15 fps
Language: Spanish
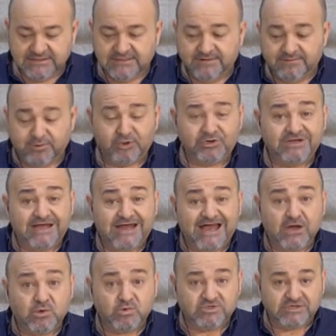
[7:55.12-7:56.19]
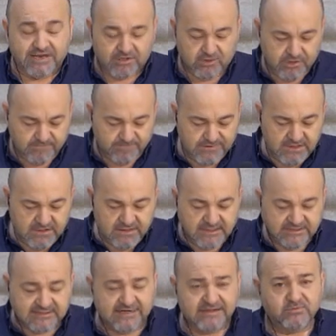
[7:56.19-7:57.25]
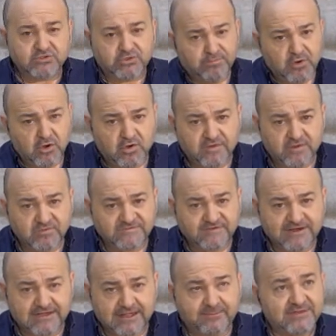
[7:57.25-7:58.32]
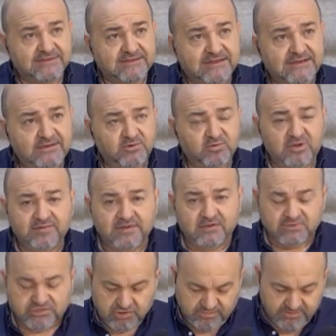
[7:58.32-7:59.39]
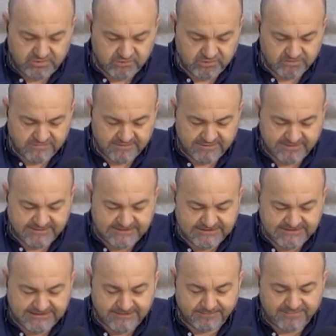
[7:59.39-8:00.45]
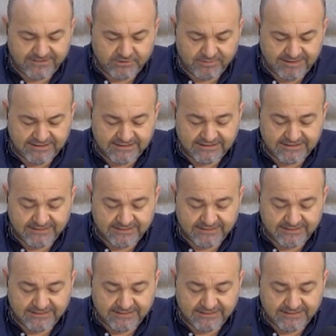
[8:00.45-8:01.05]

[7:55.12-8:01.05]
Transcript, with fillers: por acusarlo. Y salimos un poco de nuestra capital, 9-8 minutos de la mañana, el paro baja en la